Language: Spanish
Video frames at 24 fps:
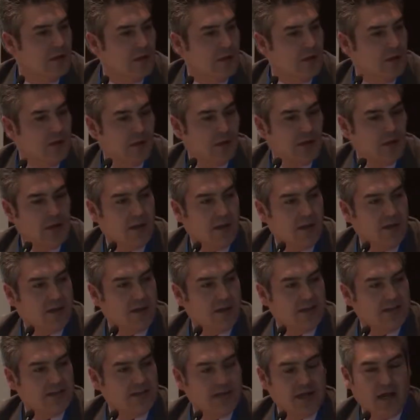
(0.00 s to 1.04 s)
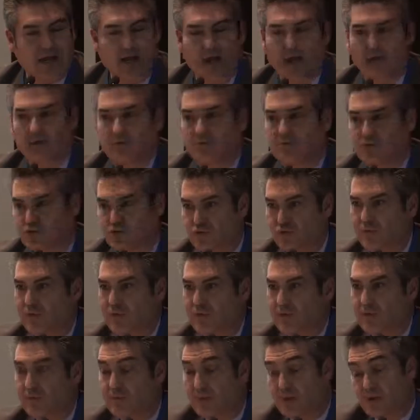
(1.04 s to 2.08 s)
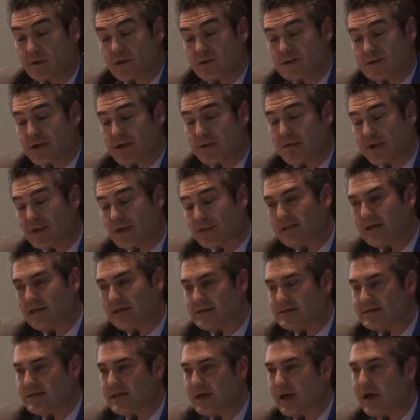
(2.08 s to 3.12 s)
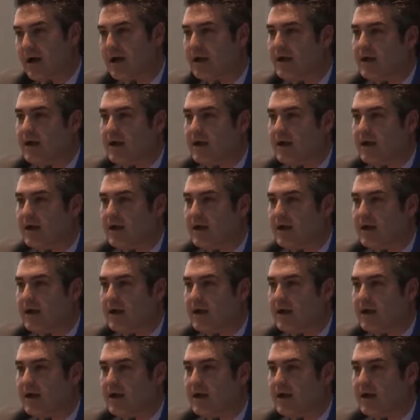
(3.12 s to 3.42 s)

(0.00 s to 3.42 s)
eh, que sea suficiente, que sea barata, que sea